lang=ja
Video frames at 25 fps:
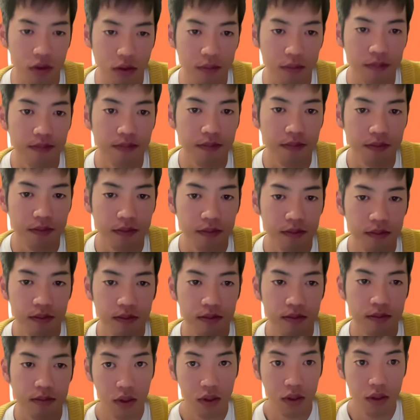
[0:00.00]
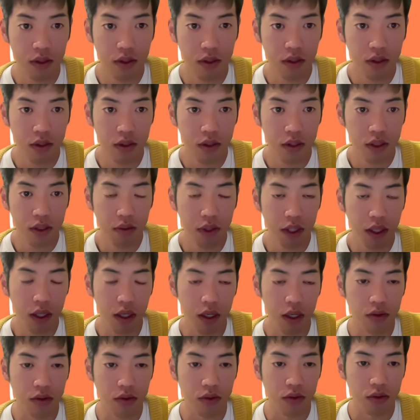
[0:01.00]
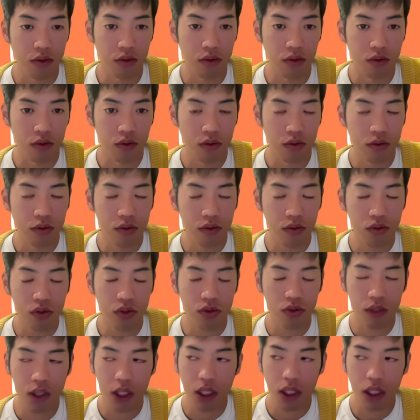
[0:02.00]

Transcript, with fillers: よ。でもなんかあの、当時話